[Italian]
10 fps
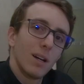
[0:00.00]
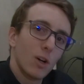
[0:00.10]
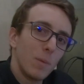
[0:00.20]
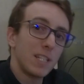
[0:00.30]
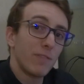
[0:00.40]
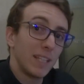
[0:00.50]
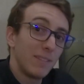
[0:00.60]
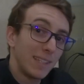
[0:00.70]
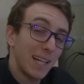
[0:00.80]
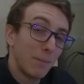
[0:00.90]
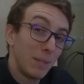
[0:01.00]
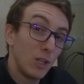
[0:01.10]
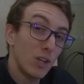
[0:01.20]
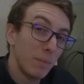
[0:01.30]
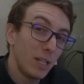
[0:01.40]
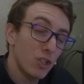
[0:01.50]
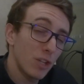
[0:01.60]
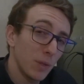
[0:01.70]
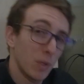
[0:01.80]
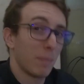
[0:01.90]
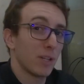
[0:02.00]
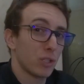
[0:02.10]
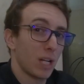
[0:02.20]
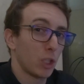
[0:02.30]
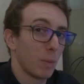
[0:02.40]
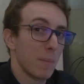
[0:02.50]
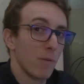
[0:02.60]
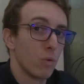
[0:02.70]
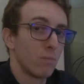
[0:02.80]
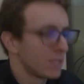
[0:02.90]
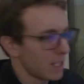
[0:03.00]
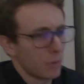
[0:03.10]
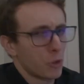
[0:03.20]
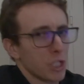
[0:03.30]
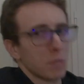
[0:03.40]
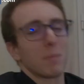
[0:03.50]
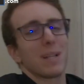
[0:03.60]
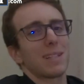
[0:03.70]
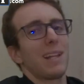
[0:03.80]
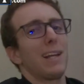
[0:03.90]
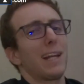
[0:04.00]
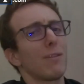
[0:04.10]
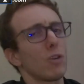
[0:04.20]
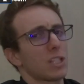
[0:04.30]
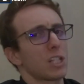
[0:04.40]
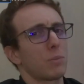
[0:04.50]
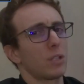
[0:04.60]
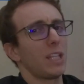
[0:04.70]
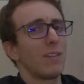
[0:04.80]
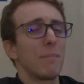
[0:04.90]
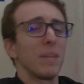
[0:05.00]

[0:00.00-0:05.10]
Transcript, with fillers: Come si fa a diventare i migliori amici di un appassionato BMW? Semplicissimo, basta dirgli che la vostra sportiva